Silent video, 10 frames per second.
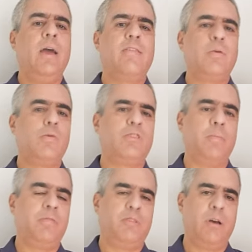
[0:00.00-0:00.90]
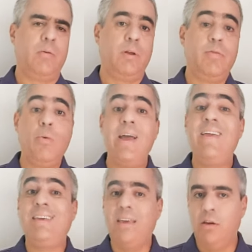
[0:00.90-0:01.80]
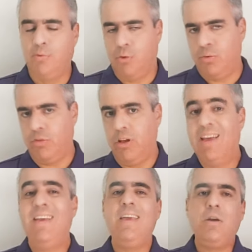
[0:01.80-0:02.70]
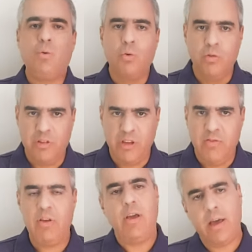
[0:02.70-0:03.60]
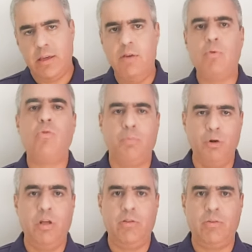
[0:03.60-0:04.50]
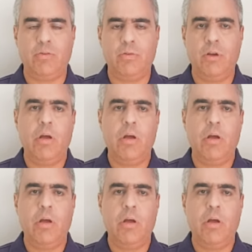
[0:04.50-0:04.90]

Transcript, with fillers: Essa concepção levou a equívocos, inclusive equívocos políticos.